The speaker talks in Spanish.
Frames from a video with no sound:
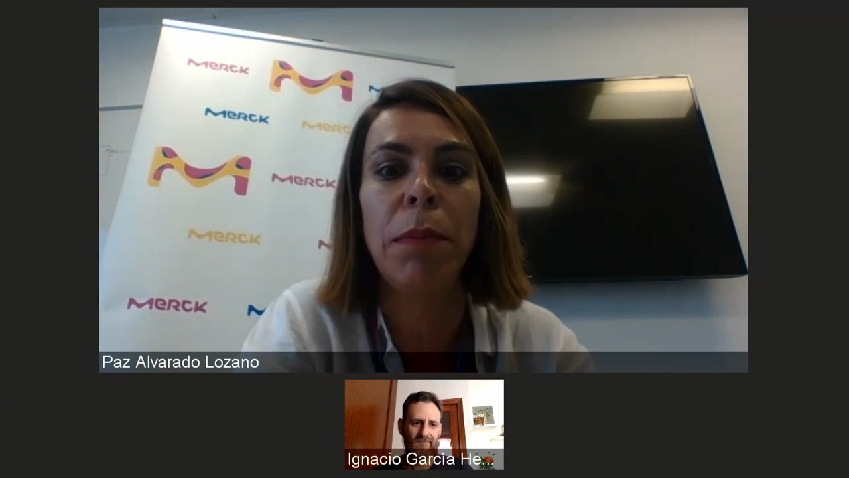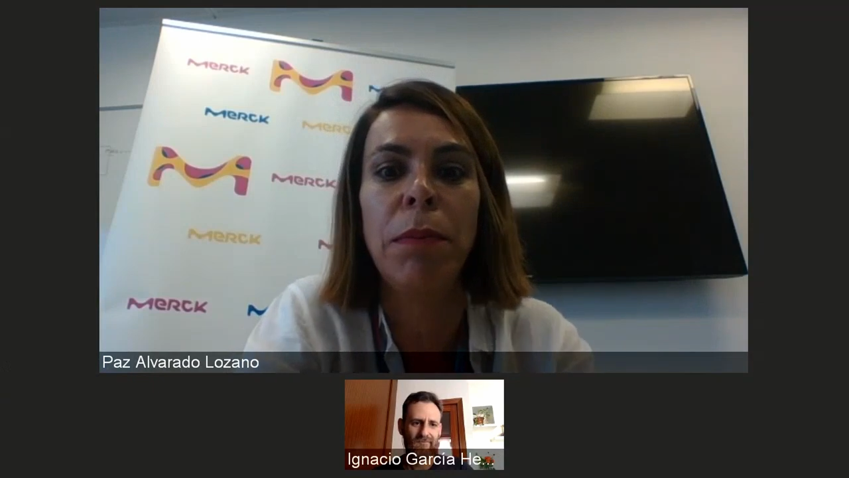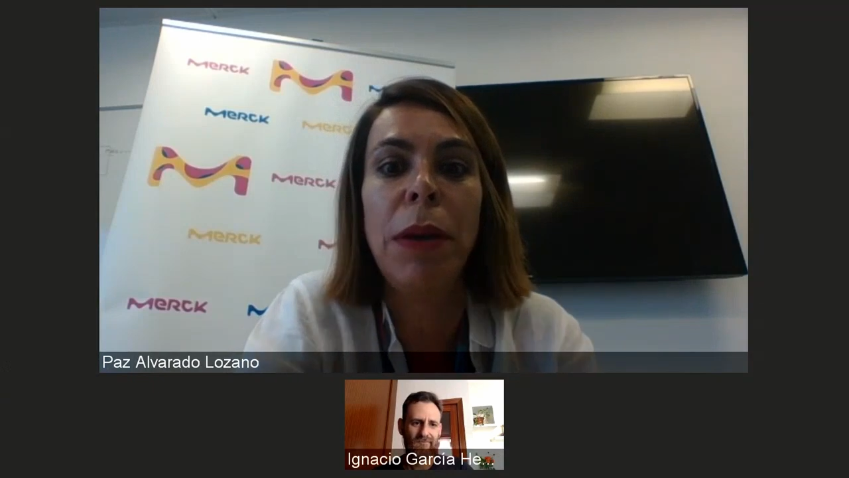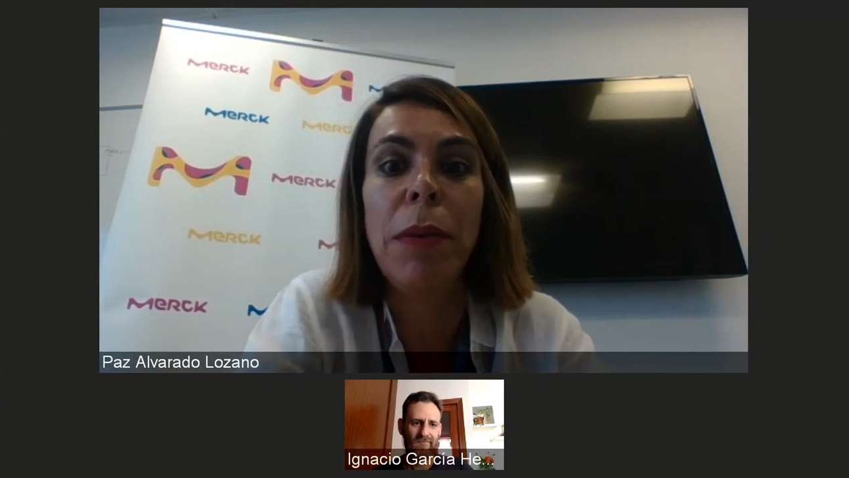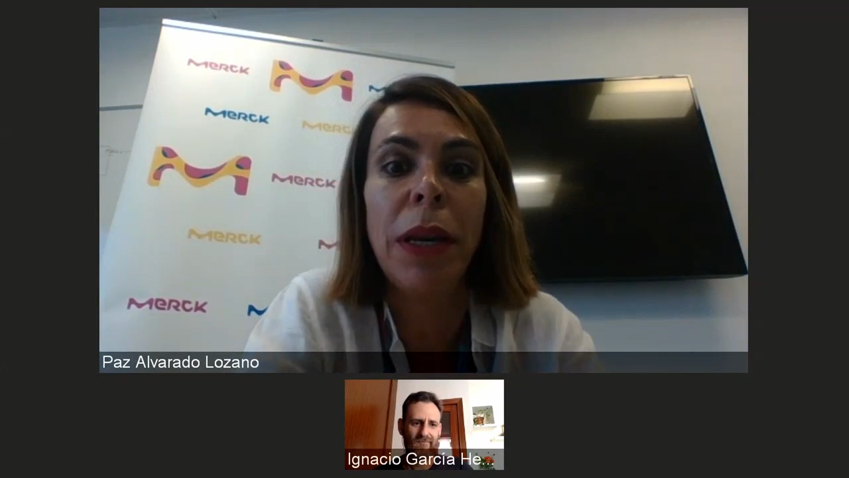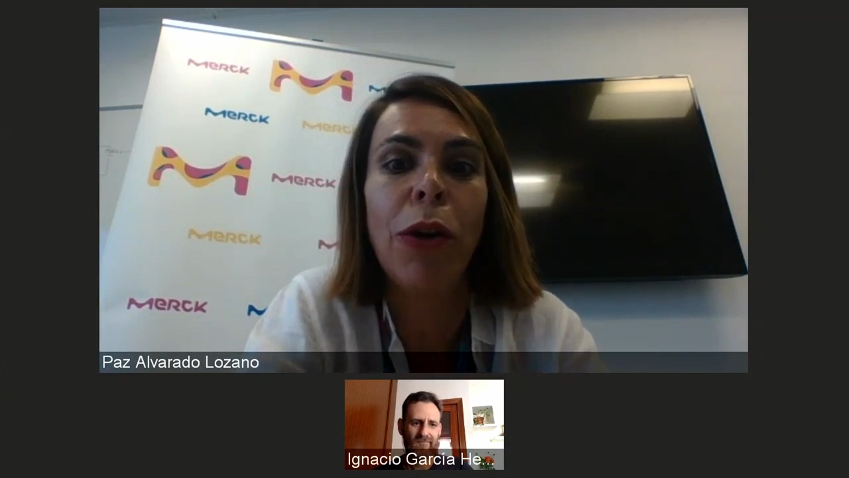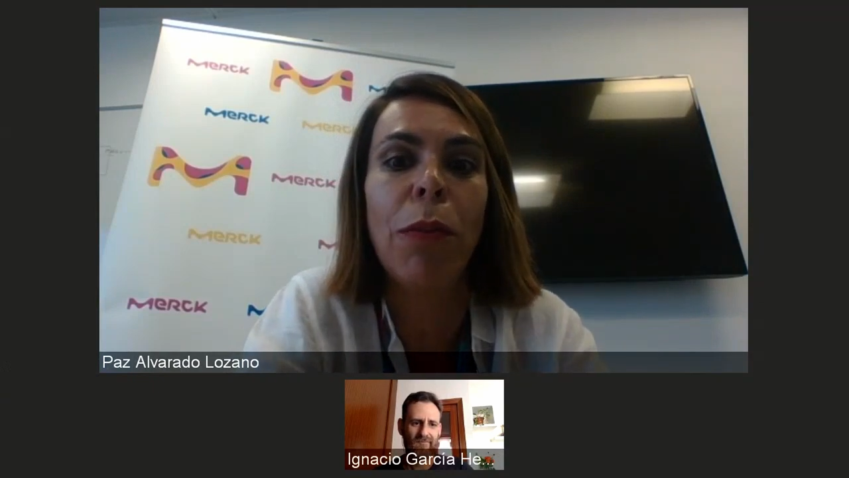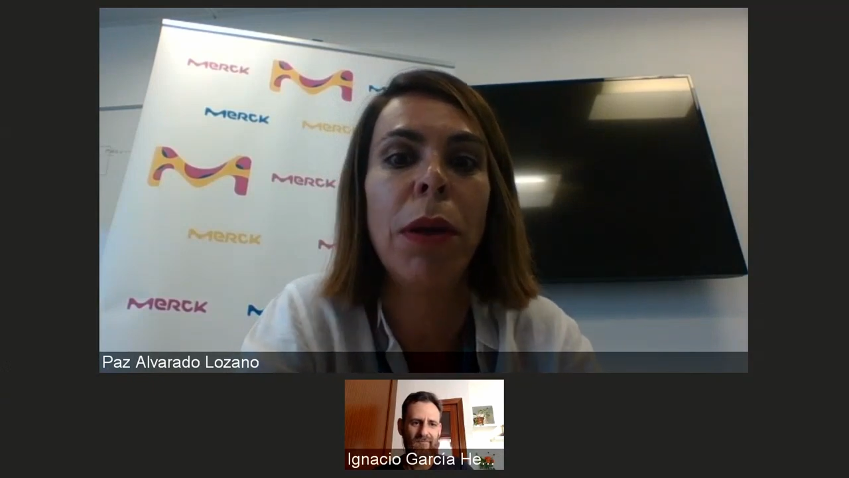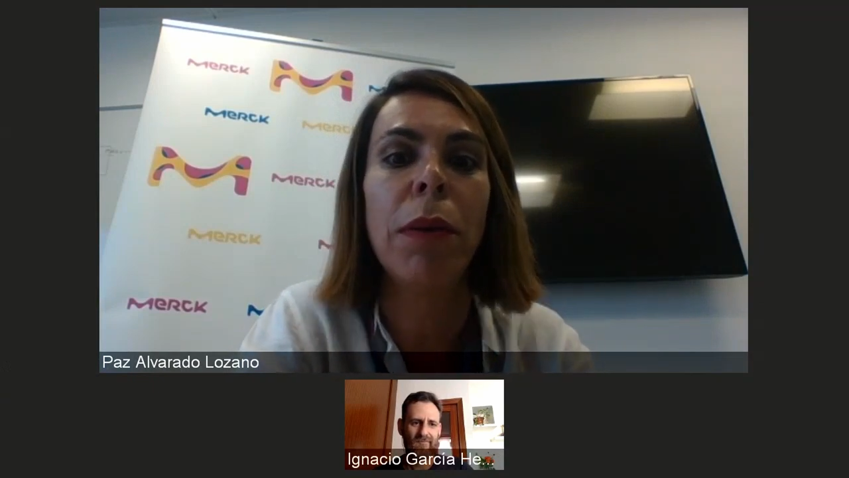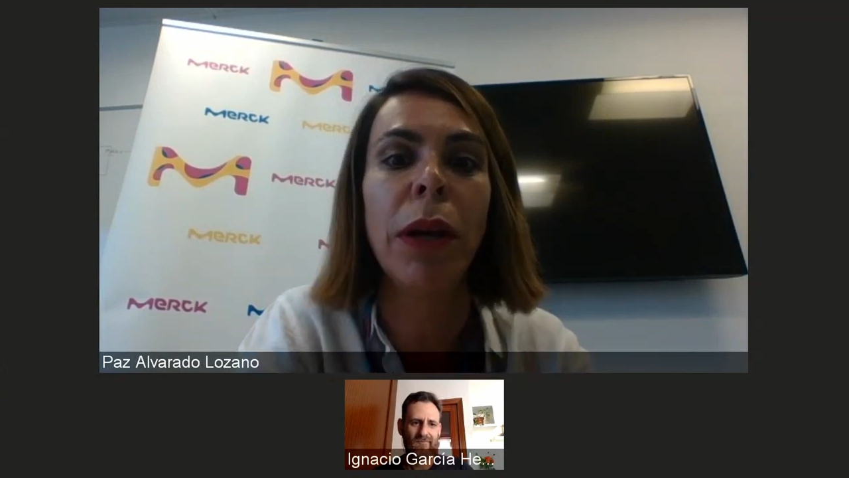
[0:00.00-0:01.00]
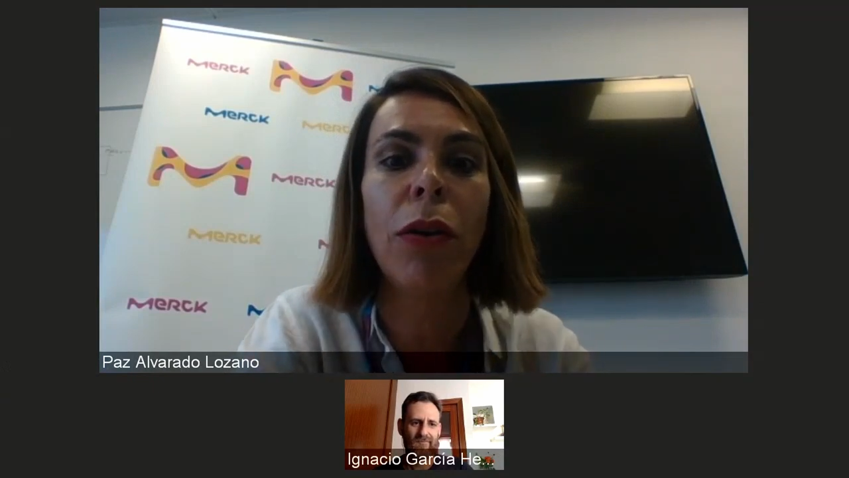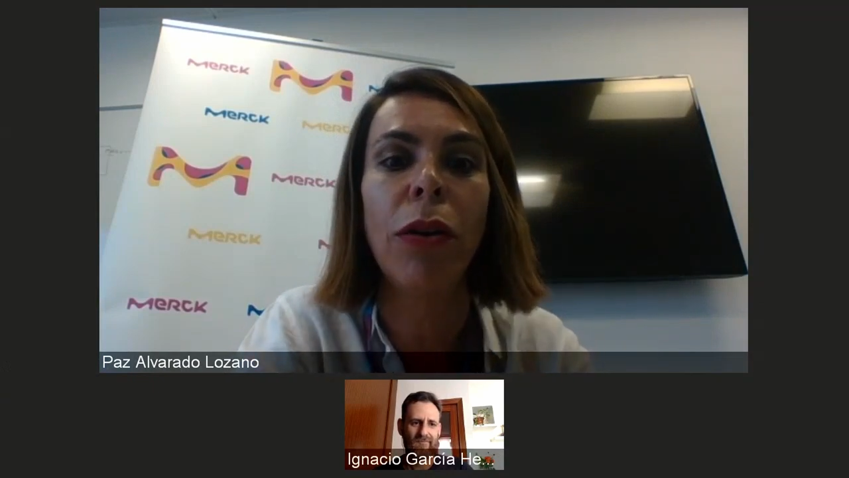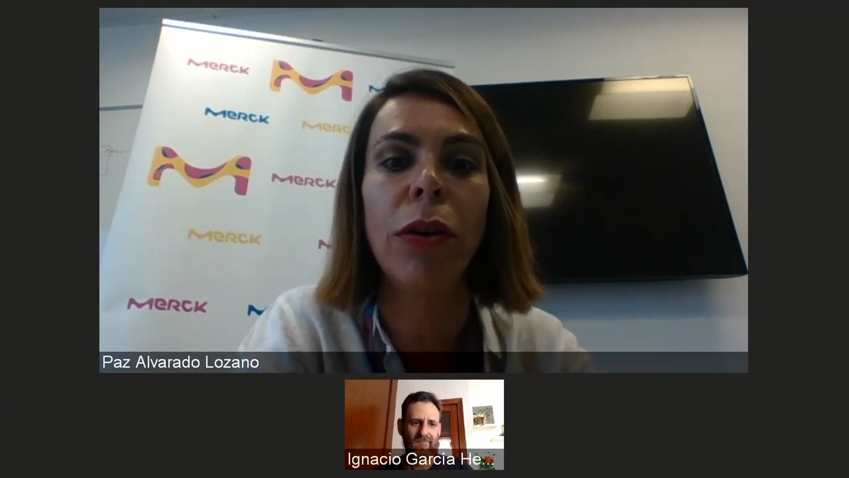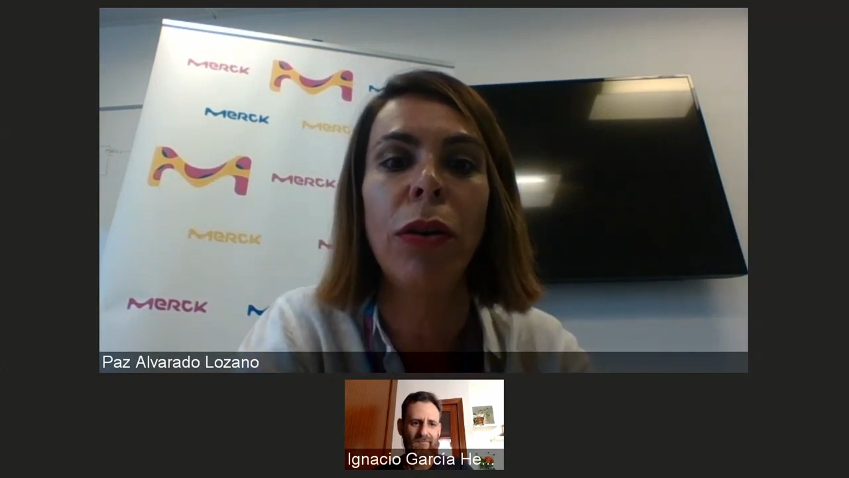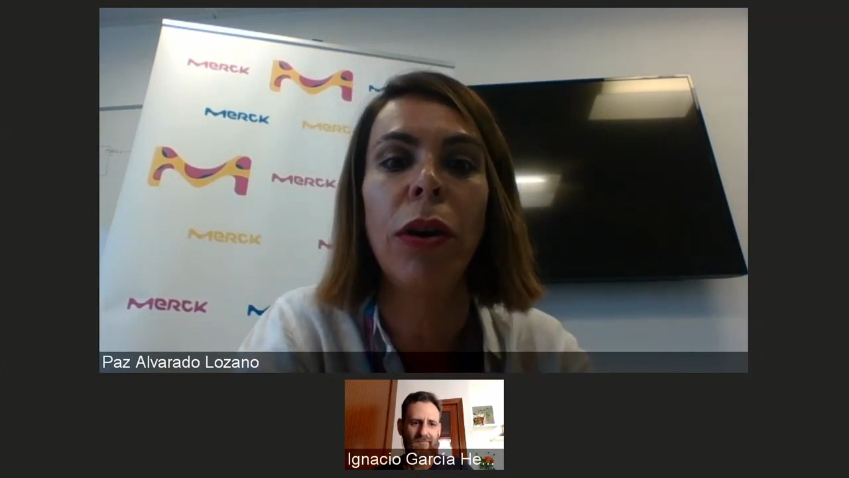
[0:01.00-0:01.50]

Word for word: viven y conviven con,